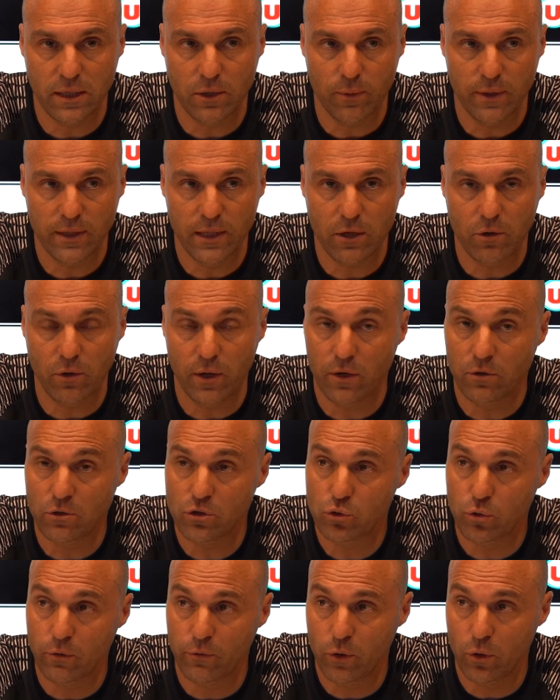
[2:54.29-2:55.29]
ont été
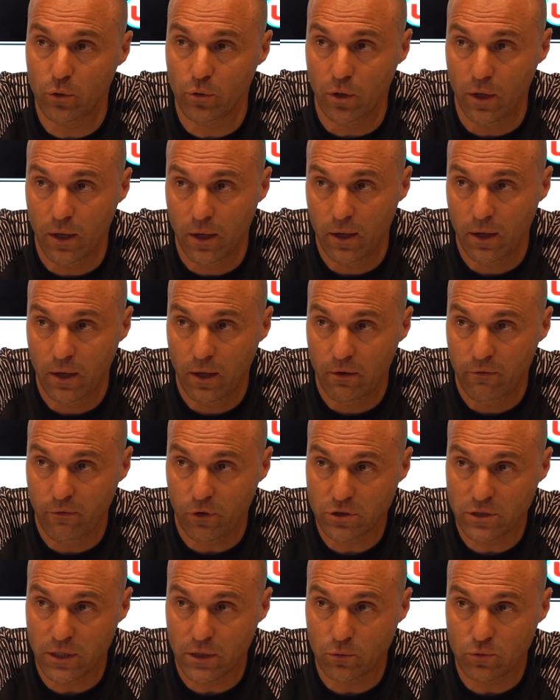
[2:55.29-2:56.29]
cohérentes, sauf que
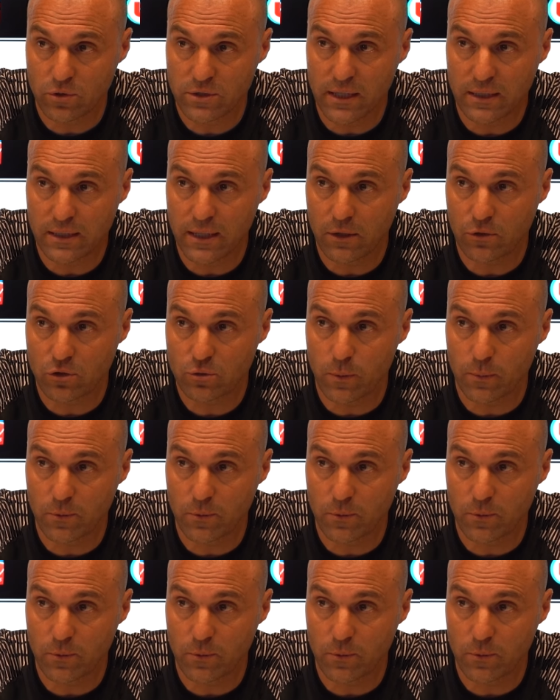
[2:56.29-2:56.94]
force est de constater qu'en ce